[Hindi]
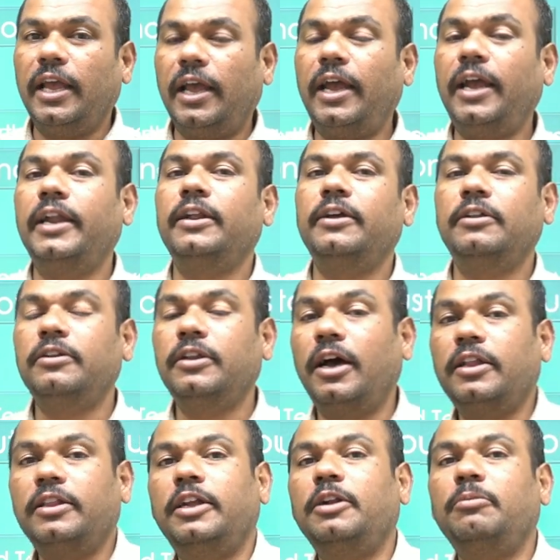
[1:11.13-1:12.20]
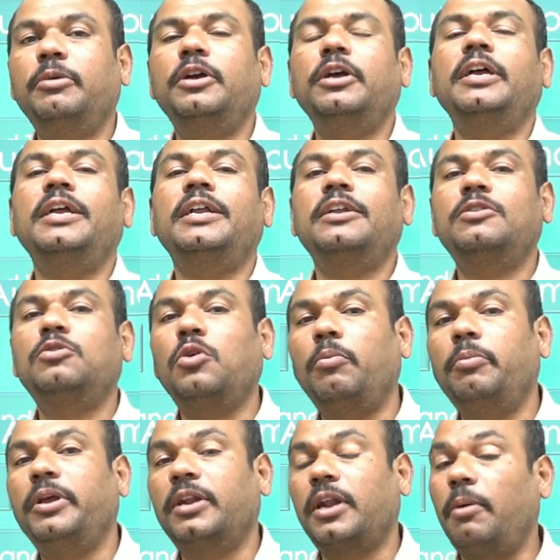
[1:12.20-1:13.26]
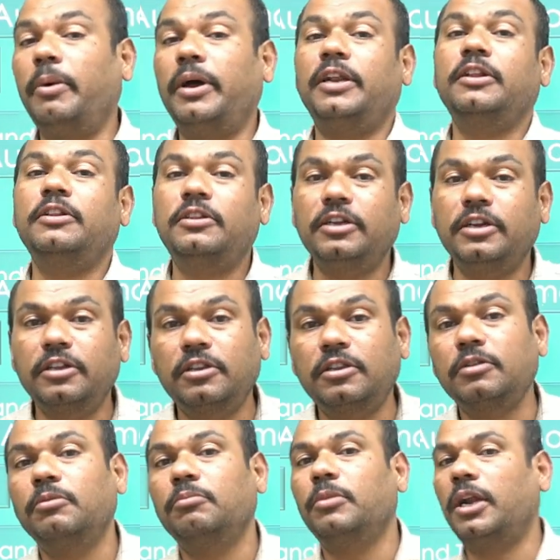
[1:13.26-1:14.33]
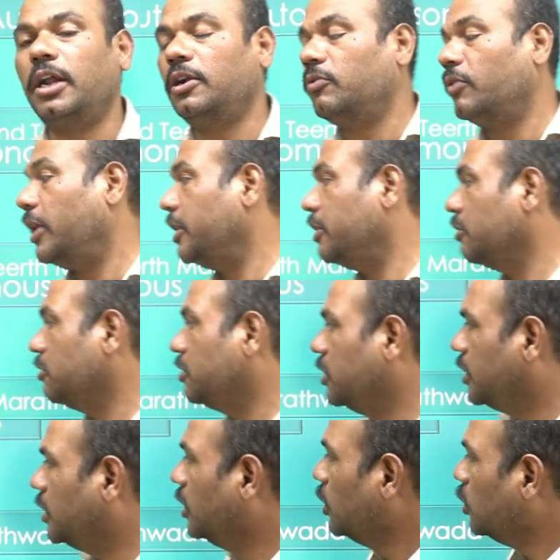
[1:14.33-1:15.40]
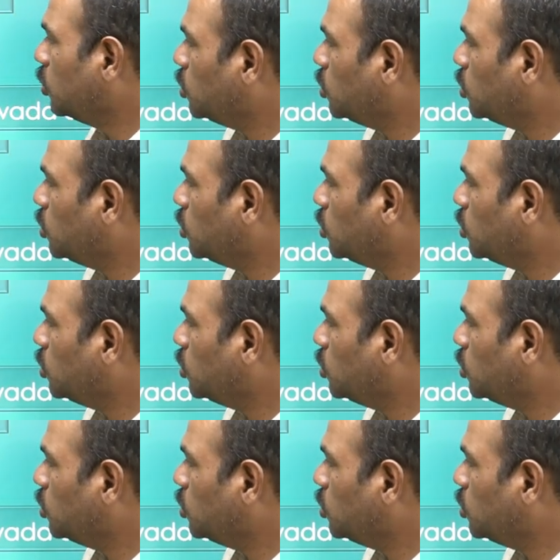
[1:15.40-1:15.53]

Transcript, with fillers: एंड नांदेड़ में है स्वामी रामानंद तीर्थ मराठवाड़ा यूनिवर्सिटी